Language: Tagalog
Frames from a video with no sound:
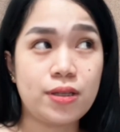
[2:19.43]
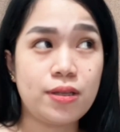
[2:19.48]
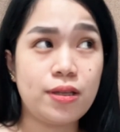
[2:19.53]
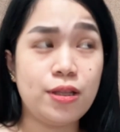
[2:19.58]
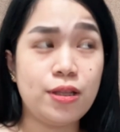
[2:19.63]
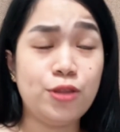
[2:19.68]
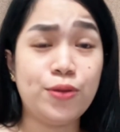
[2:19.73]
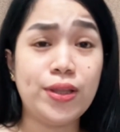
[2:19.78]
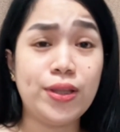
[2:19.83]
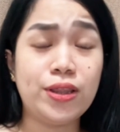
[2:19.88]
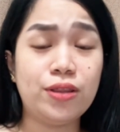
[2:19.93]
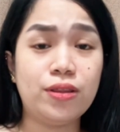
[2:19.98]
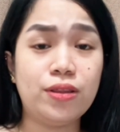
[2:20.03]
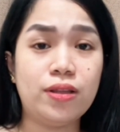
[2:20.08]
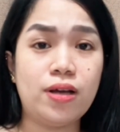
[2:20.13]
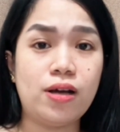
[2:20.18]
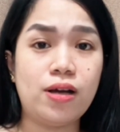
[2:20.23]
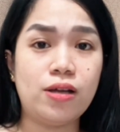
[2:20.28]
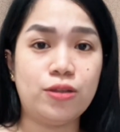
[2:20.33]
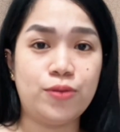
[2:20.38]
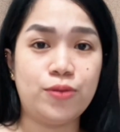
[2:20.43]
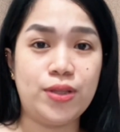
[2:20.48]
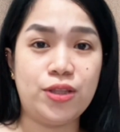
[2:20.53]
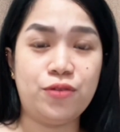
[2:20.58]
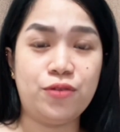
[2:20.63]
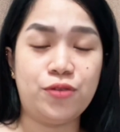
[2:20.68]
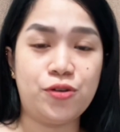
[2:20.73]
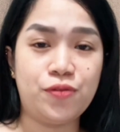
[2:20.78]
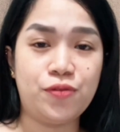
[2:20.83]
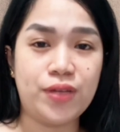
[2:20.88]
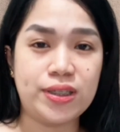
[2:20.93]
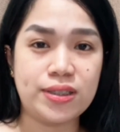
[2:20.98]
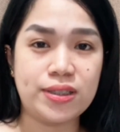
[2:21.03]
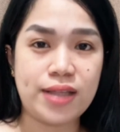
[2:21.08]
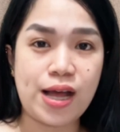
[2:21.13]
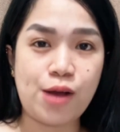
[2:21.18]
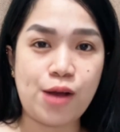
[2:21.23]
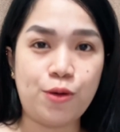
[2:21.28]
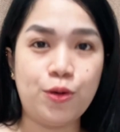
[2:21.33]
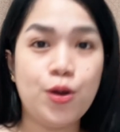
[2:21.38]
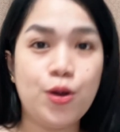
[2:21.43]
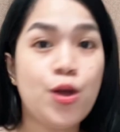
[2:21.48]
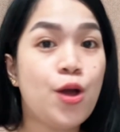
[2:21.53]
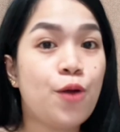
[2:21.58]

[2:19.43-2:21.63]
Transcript: naka 24 weeks na ako,